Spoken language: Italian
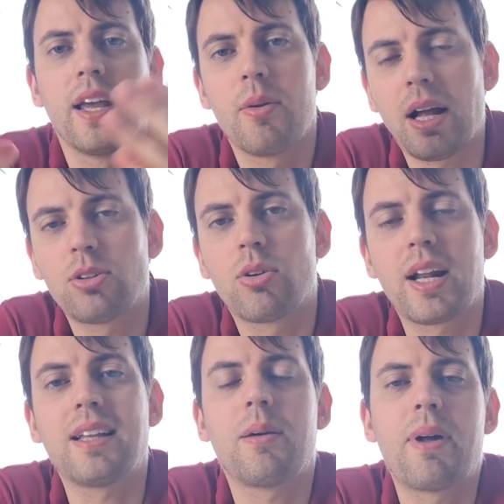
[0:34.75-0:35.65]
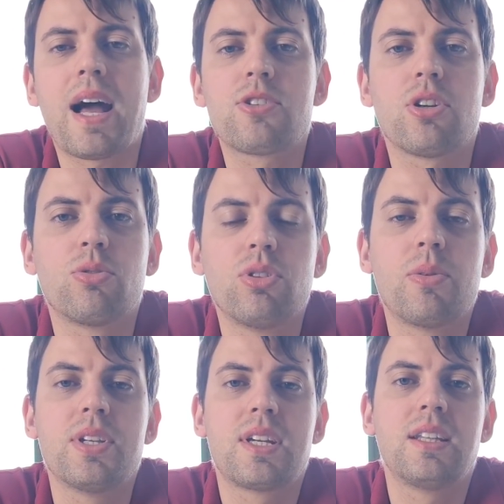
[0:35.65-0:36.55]
e un altro grande abbraccio a tutti
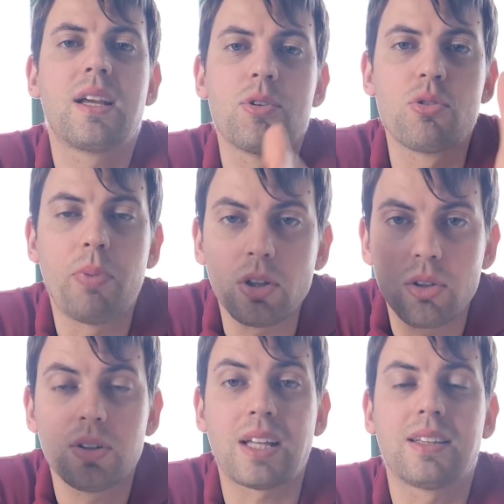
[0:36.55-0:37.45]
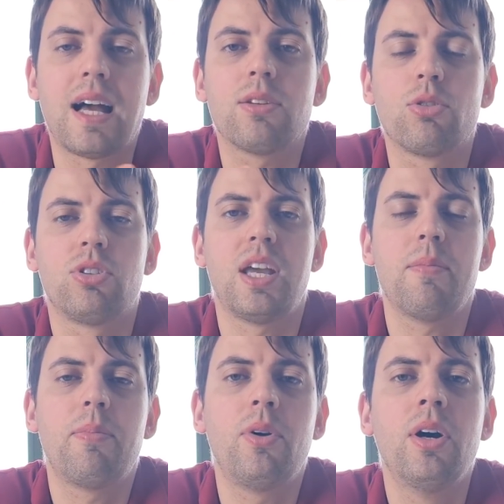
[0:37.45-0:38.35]
quegli iscritti che mi supportano da tanto
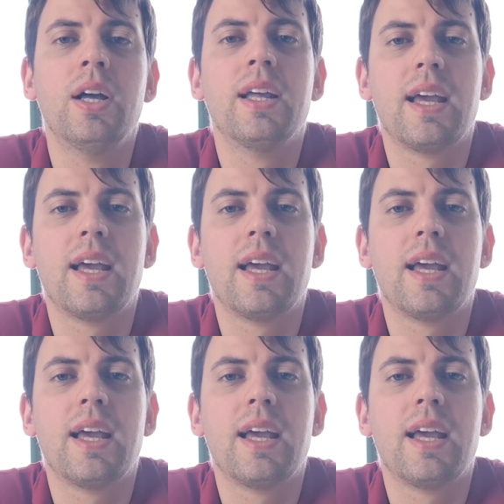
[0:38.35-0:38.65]
tempo